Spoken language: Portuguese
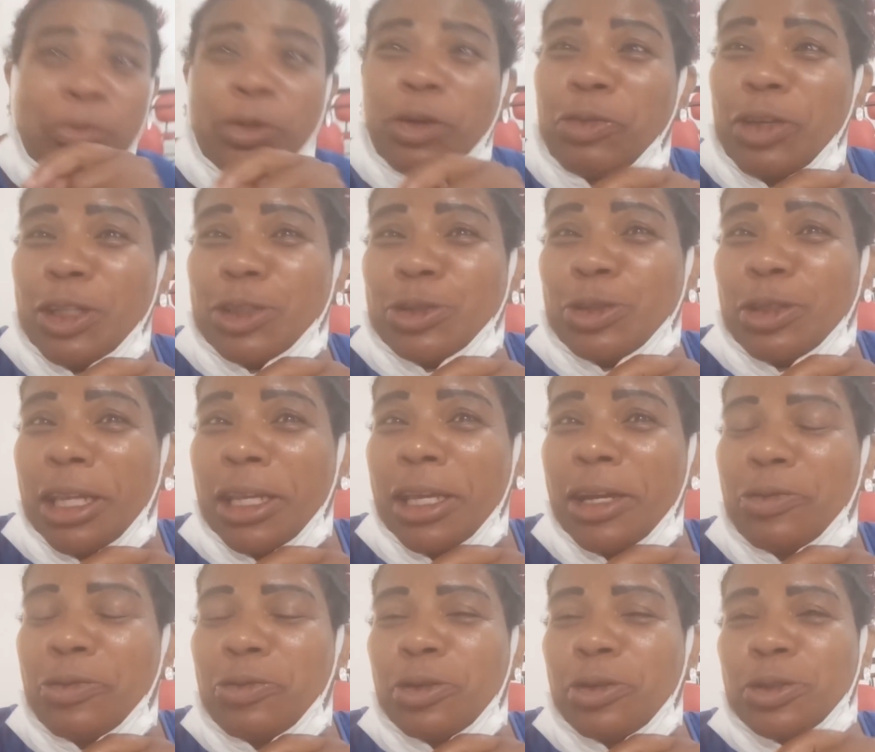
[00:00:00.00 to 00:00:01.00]
professor tá
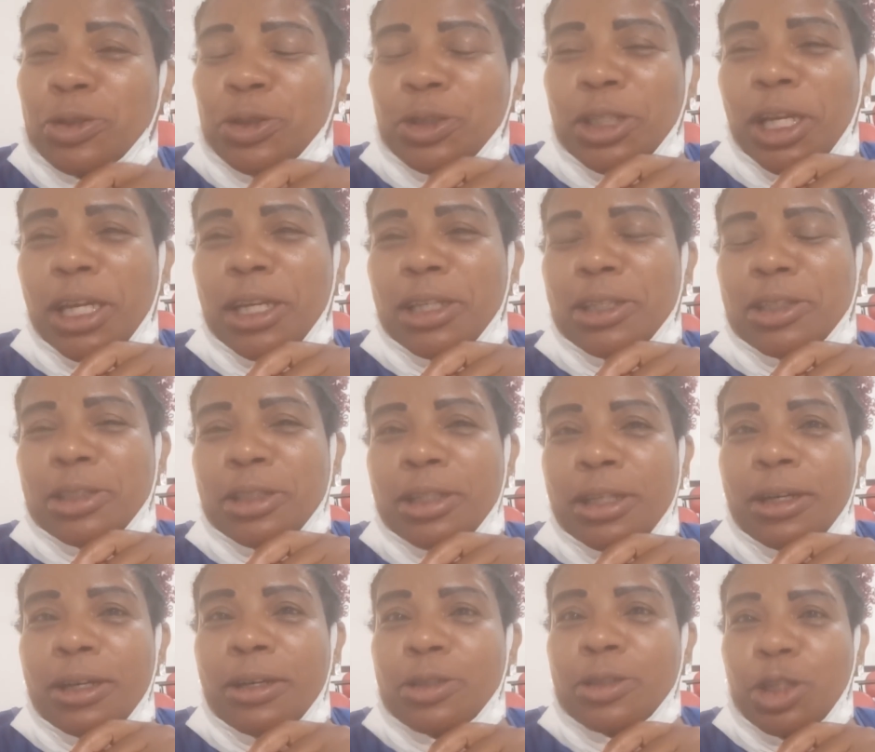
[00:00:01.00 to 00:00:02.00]
nervoso, gente.
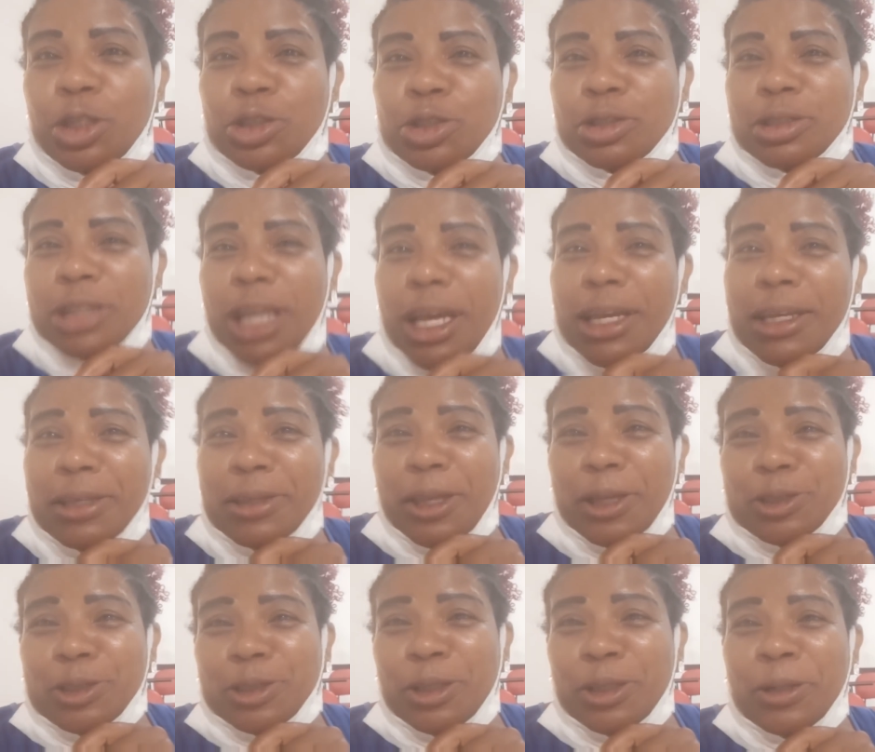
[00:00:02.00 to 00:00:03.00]
Deixa eu sair,
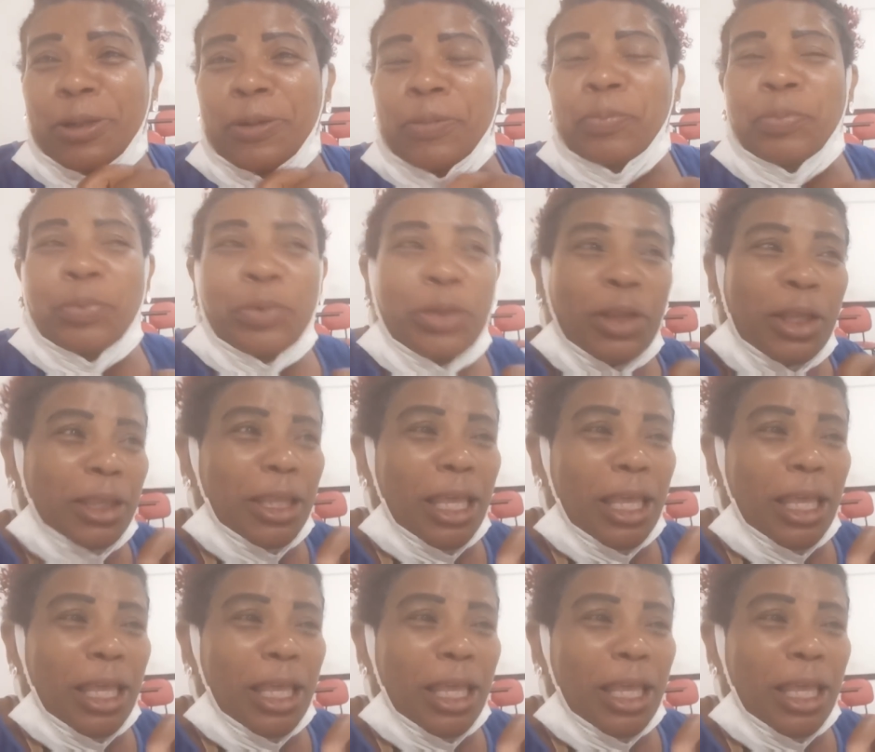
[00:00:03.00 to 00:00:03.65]
deixa, eu.